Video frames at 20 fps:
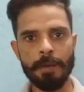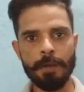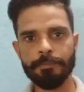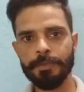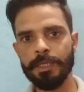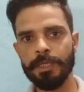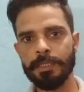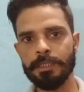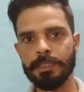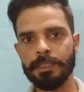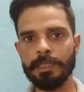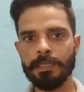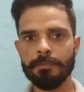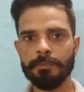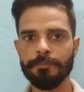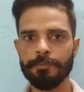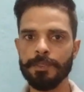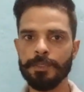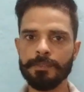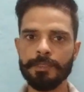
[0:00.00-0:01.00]
आपसे जल्द
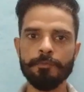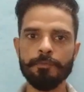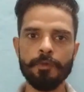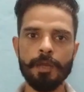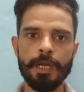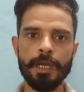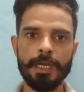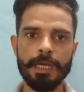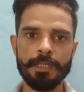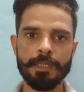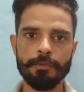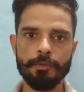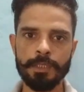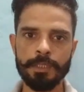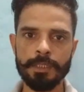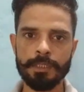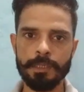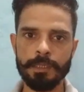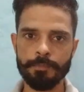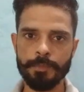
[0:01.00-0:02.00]
फिर से मुलाकात
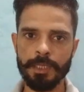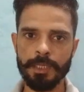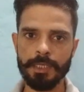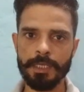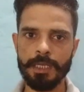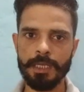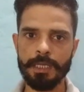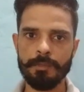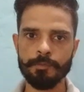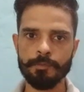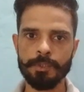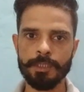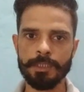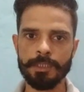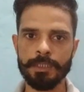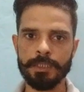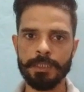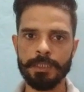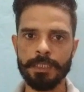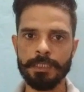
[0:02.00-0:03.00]
होगी तब तक के लिए मुझे
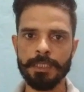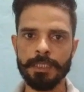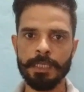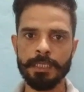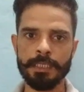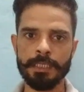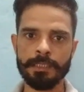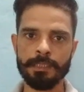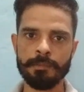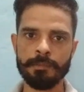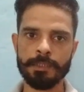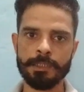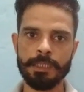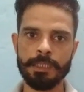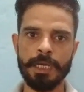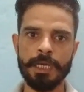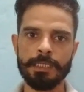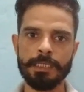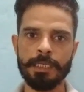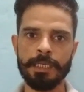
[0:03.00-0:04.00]
दीजिए इजाजत
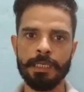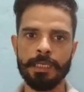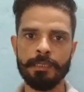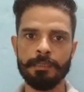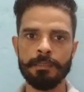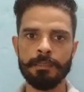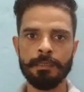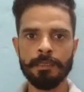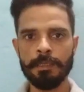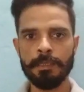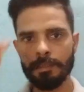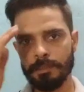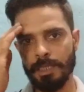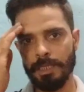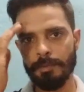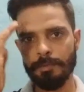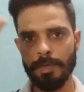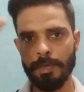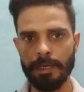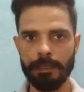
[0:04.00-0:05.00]
नमस्कार जय हिंद
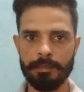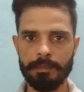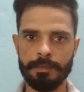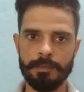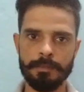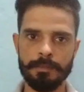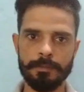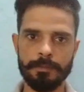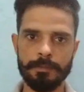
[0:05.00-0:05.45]
जय भारत